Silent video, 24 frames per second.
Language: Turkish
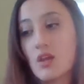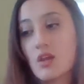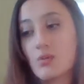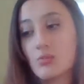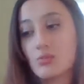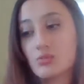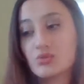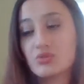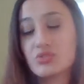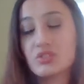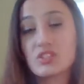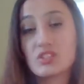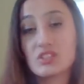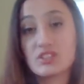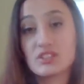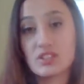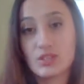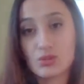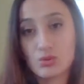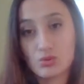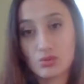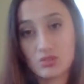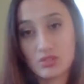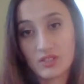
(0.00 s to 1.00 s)
bunun için de
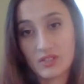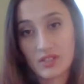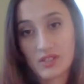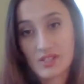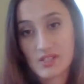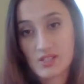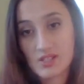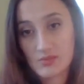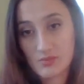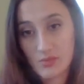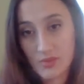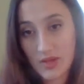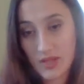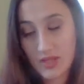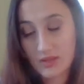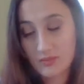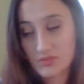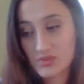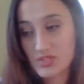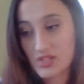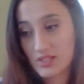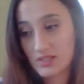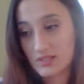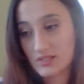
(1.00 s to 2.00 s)
kullanırsınız maket
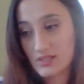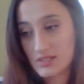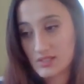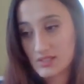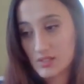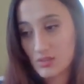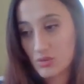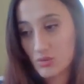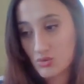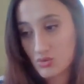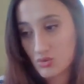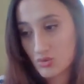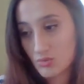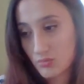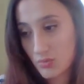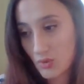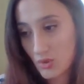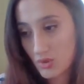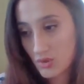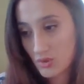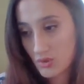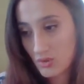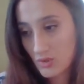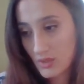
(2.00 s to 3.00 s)
bıçaklarınızı küçük
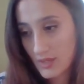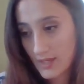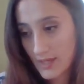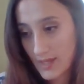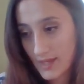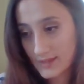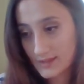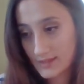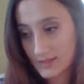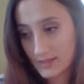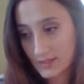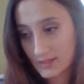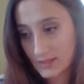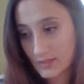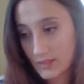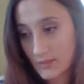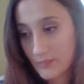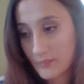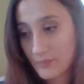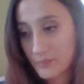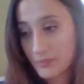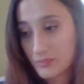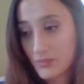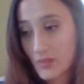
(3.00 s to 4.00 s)
boy edinin.
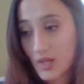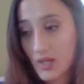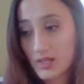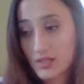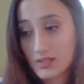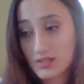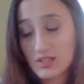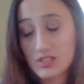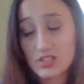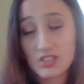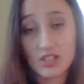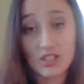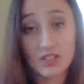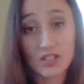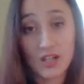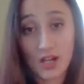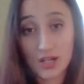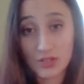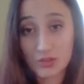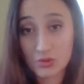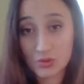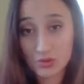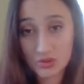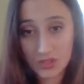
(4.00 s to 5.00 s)
Arkadaşlar
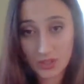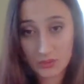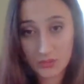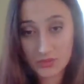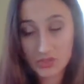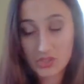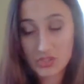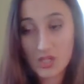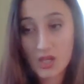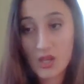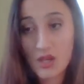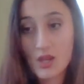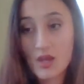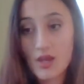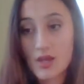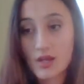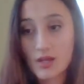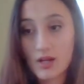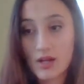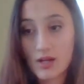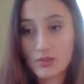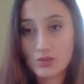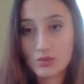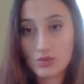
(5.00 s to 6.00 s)
karton demiş.
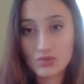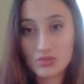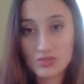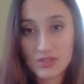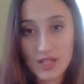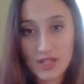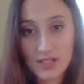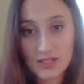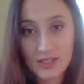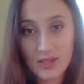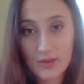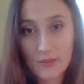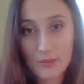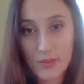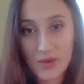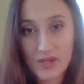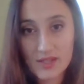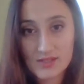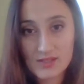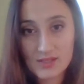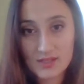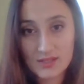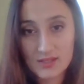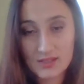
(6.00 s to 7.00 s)
Karton derken
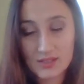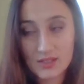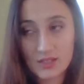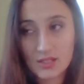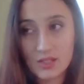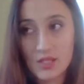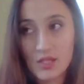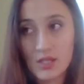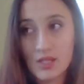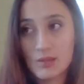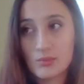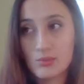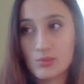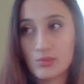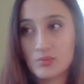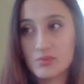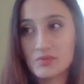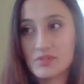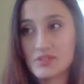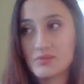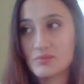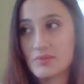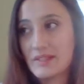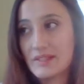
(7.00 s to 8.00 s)
bahsettiği bu
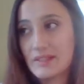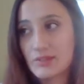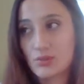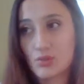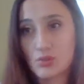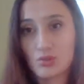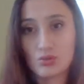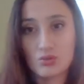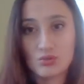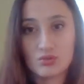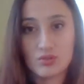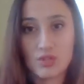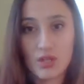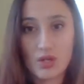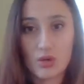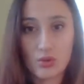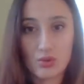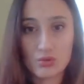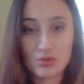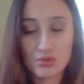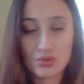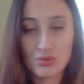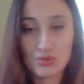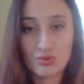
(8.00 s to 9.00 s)
bizim ilkokulda,
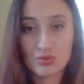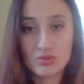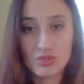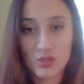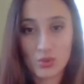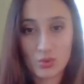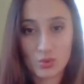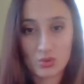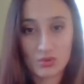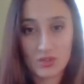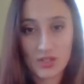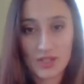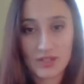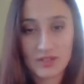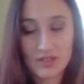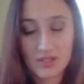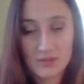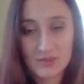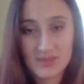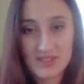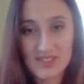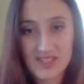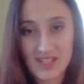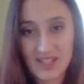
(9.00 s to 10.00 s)
ortaokulda
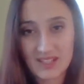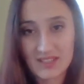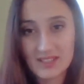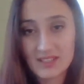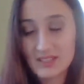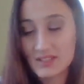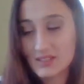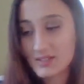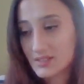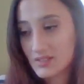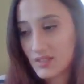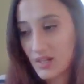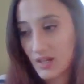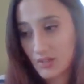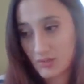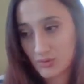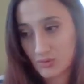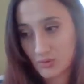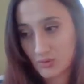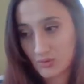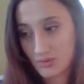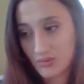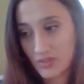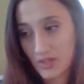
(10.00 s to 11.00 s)
kullandığımız renkli
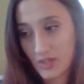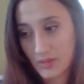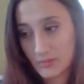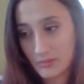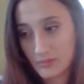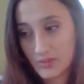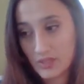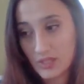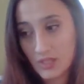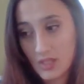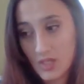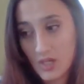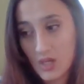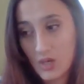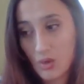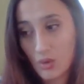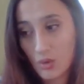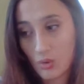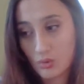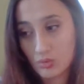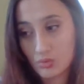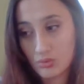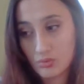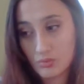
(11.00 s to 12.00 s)
kartonlar mı?
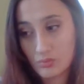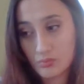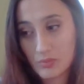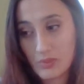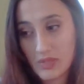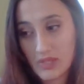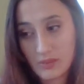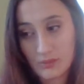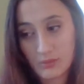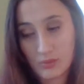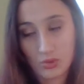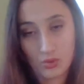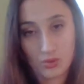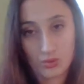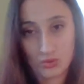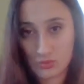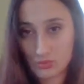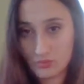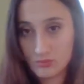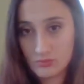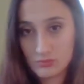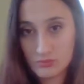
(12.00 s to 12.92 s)
Onu bilmiyorum.